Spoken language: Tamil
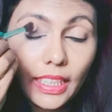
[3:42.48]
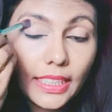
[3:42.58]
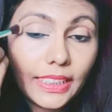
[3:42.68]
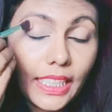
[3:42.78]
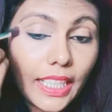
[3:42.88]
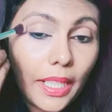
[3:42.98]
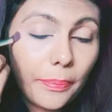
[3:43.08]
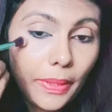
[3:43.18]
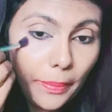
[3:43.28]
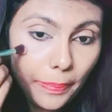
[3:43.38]
கன்சீலர்
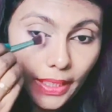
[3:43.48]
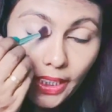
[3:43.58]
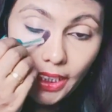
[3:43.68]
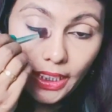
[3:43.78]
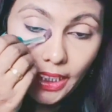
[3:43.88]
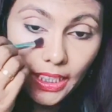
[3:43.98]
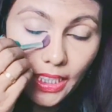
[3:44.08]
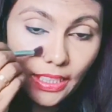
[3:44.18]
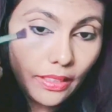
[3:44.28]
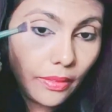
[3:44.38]
அப்ளை பண்ணிக்கிட்டு
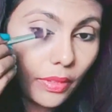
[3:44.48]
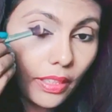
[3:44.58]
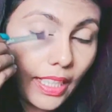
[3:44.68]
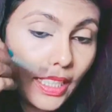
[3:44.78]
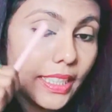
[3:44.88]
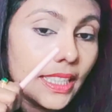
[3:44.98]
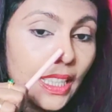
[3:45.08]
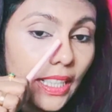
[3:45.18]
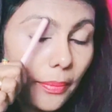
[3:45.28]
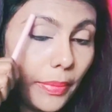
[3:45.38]

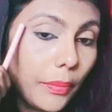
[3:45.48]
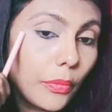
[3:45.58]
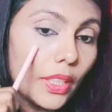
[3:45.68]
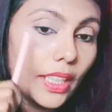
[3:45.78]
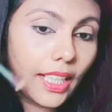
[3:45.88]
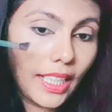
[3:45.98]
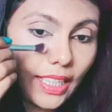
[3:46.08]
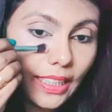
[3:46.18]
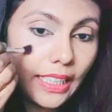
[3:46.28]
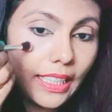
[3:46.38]
கன்சீலர் அப்படி முடிக்கிற
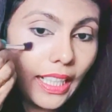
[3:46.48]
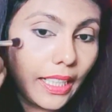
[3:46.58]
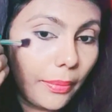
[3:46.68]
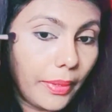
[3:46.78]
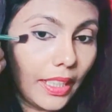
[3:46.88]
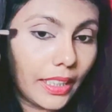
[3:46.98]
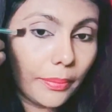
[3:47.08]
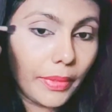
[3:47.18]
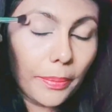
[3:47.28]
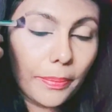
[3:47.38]
இடத்துல நல்லபடியாக
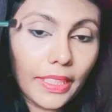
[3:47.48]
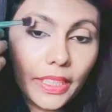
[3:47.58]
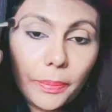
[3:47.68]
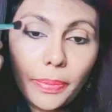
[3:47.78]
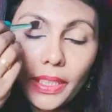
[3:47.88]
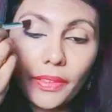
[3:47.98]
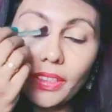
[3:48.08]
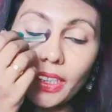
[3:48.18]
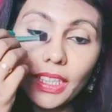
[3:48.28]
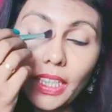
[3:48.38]
இந்த மாதிரி பிளெண்ட் பண்ணி
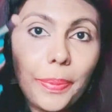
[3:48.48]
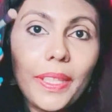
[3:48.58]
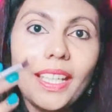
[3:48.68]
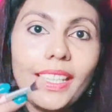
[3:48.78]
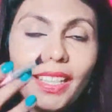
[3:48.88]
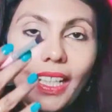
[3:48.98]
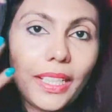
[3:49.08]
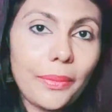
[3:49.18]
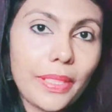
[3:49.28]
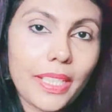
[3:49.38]
விடுங்க அப்போ தான் அது
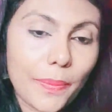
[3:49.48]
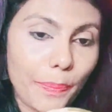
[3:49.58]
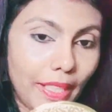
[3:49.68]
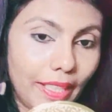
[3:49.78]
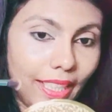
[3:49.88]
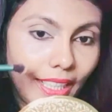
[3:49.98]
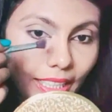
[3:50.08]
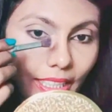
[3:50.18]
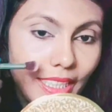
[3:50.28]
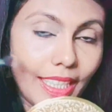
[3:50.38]
நல்லபடியாக ஸ்ப்ரெட்
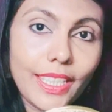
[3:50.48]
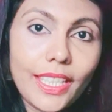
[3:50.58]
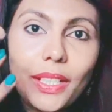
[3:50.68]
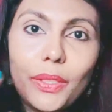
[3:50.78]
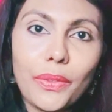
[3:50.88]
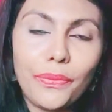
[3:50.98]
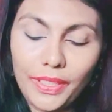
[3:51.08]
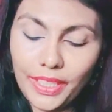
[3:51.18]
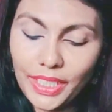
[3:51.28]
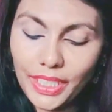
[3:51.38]
ஆகி நீட்டான ஒரு
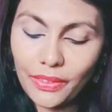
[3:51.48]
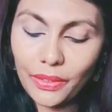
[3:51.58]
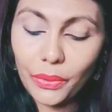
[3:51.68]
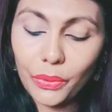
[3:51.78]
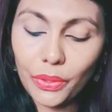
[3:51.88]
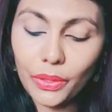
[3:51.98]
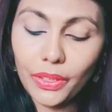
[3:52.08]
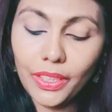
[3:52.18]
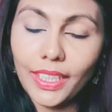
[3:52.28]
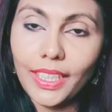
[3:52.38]
ஃபினிஷிங் வந்து
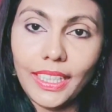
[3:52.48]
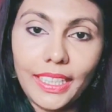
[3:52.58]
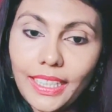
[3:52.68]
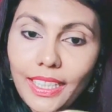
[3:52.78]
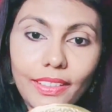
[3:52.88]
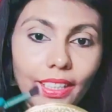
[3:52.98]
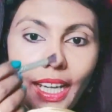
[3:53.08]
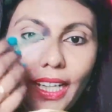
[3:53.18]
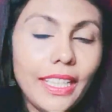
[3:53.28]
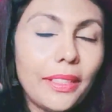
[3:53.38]
கொடுக்கும் இல்லைனா வந்து
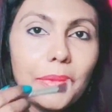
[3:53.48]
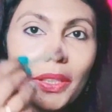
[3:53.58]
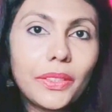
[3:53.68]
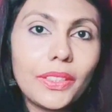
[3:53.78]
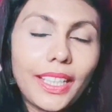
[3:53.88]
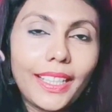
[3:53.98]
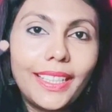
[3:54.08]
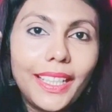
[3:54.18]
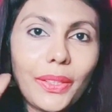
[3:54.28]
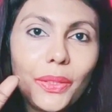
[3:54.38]
ஐயில் மட்டும்
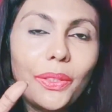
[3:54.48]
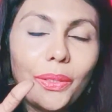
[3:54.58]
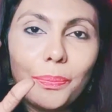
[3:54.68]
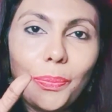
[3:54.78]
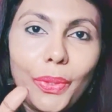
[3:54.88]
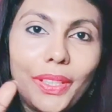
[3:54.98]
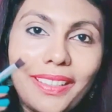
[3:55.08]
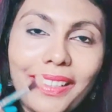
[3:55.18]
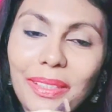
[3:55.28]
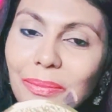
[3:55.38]
கரெக்டாக ஏதோ
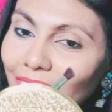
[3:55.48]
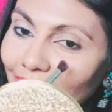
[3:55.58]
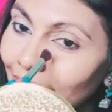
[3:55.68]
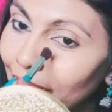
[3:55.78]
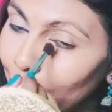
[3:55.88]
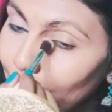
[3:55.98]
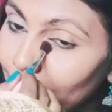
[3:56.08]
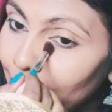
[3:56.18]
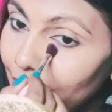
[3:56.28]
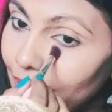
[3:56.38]
போட்டிருக்கிறது மாதிரி
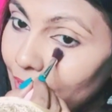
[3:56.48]
இருக்கும்